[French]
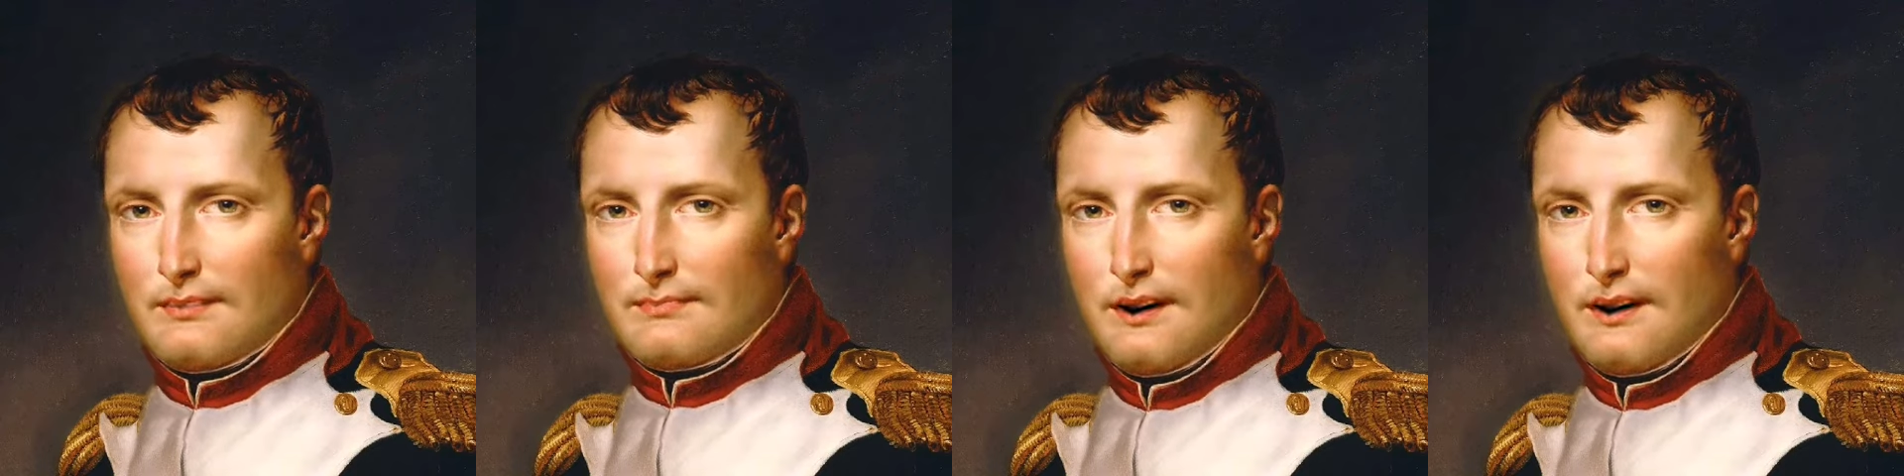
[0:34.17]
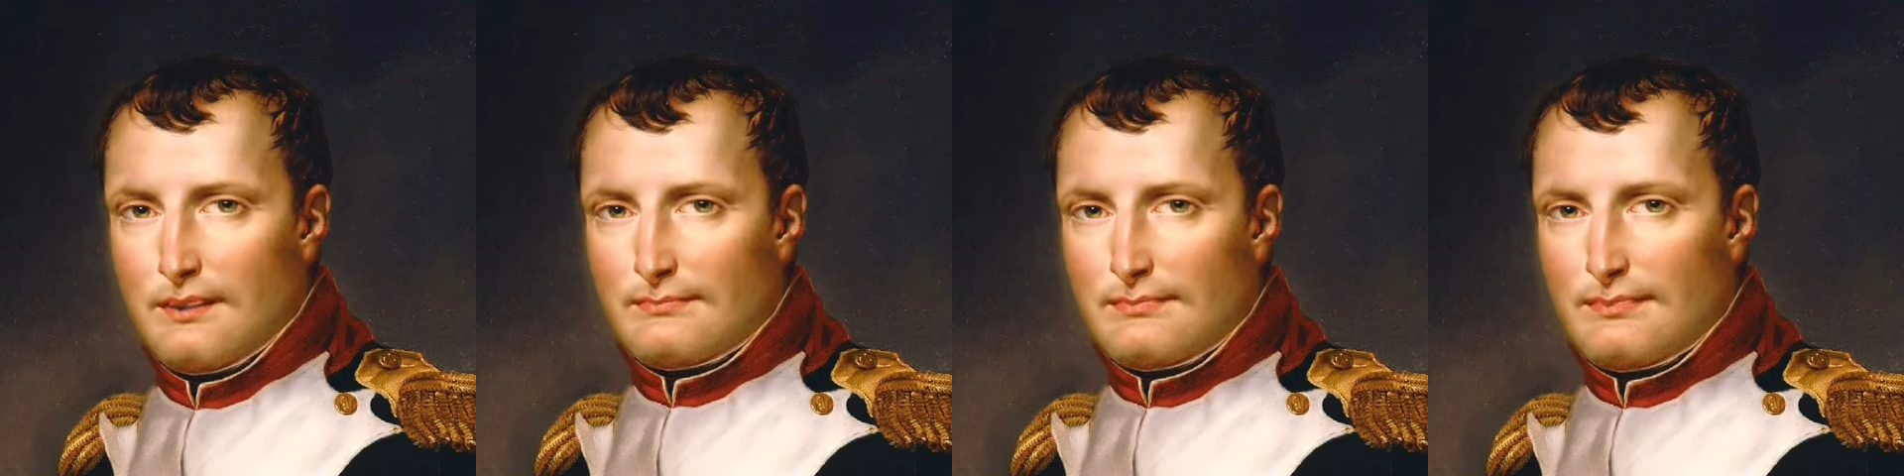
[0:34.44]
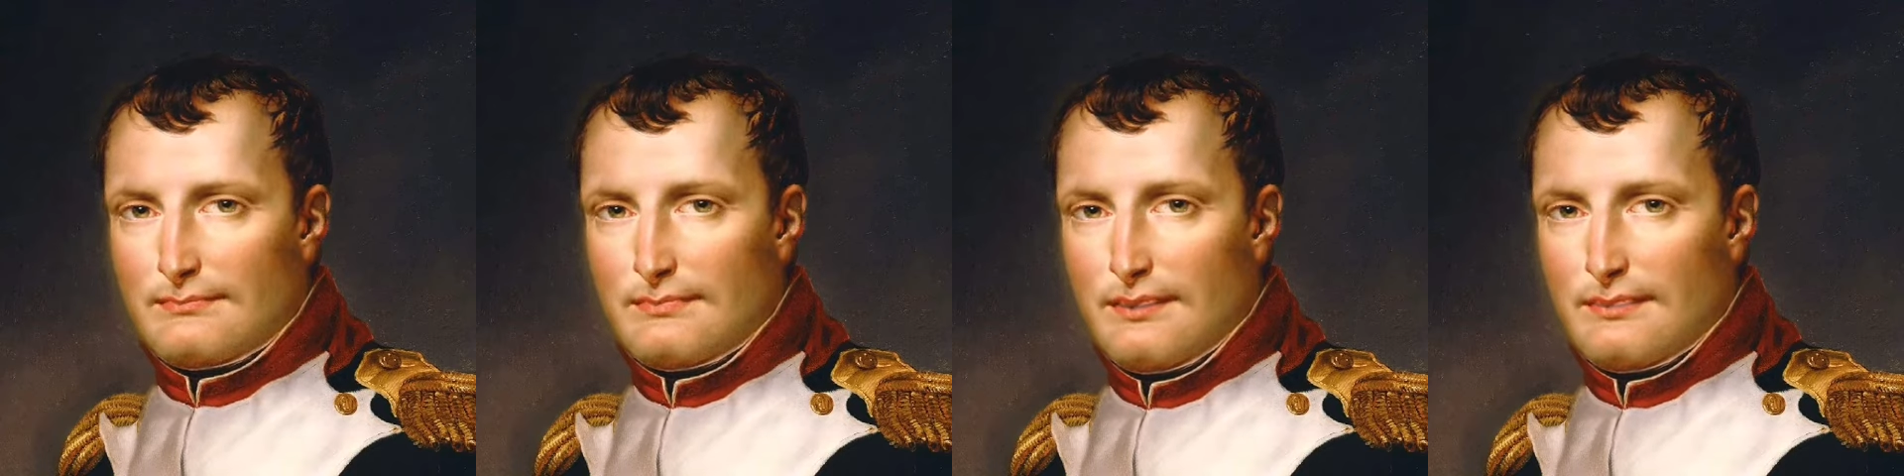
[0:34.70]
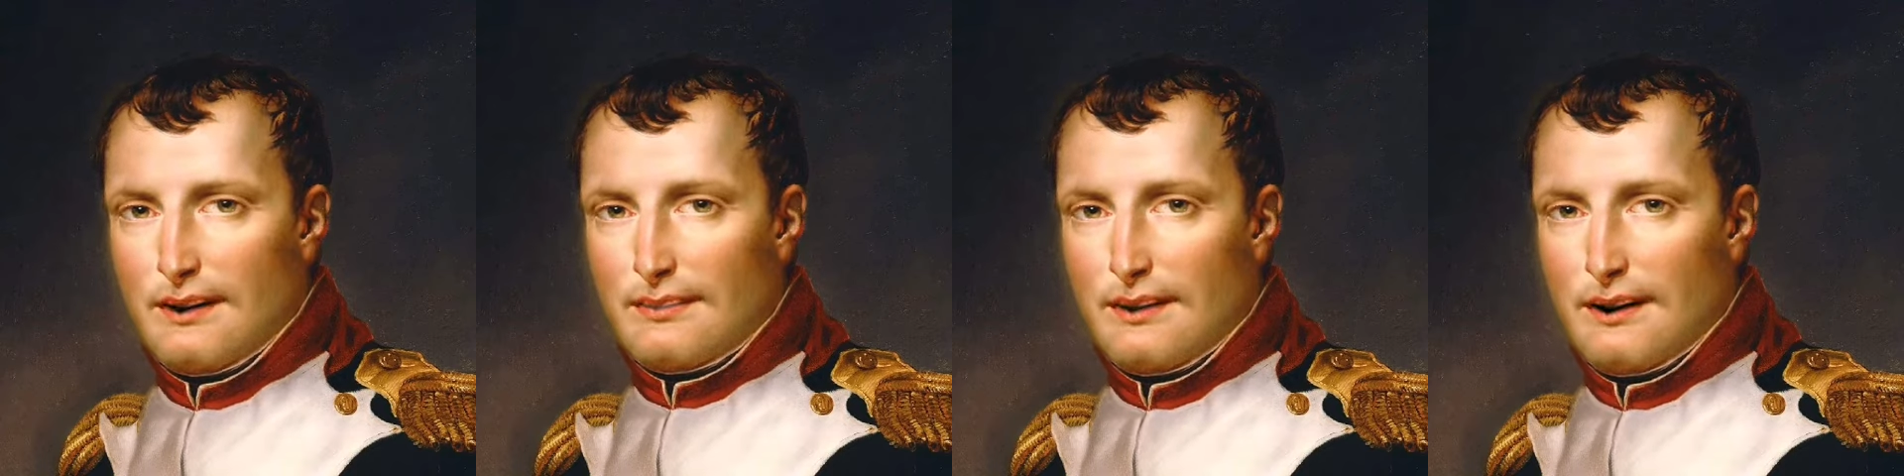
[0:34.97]
bataille de
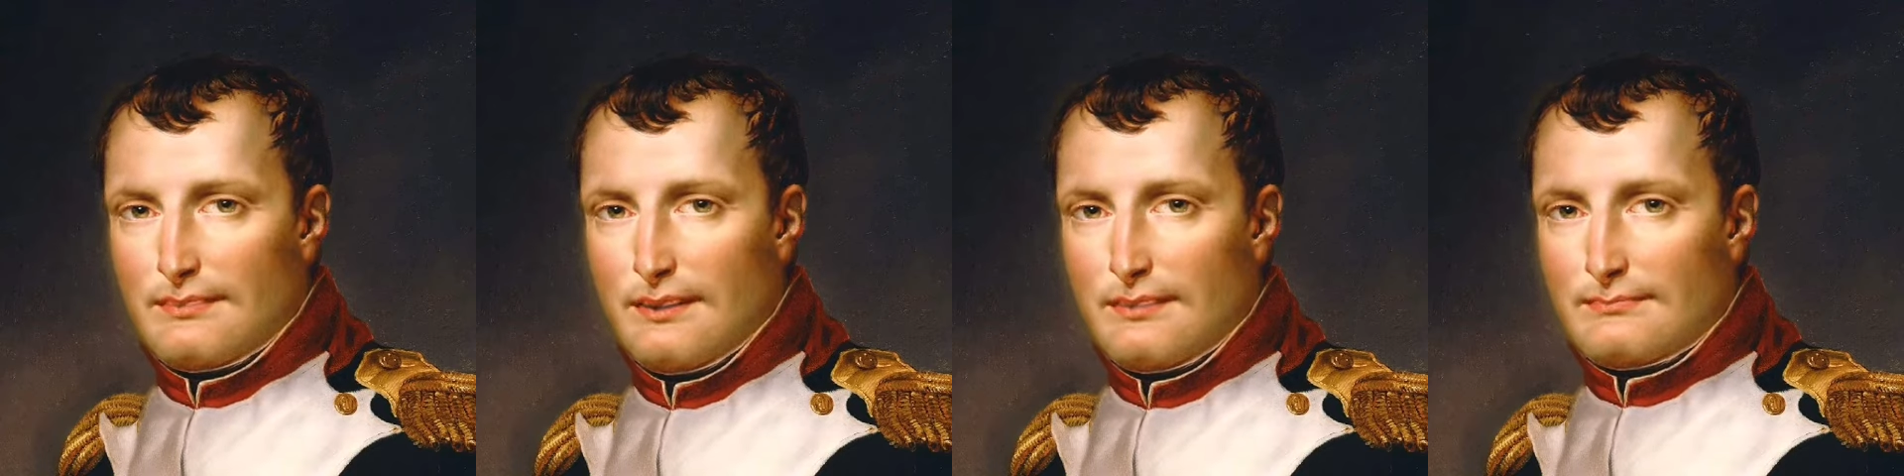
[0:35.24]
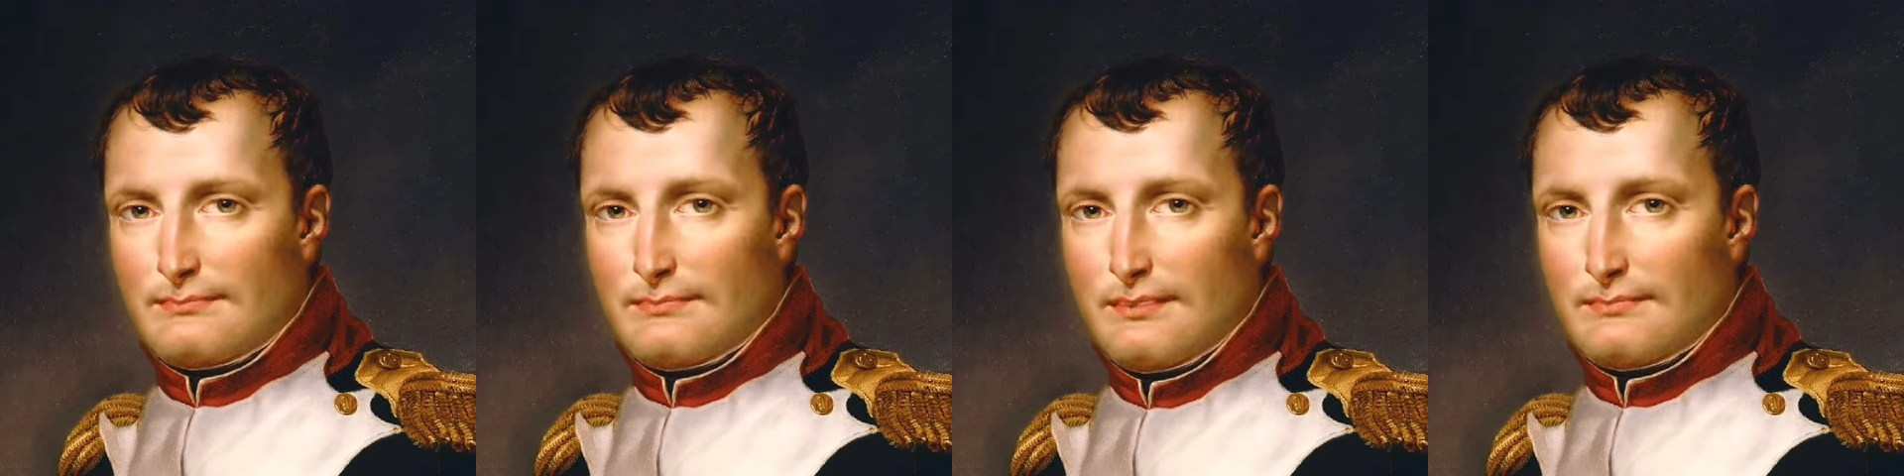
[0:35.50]
bout de neige,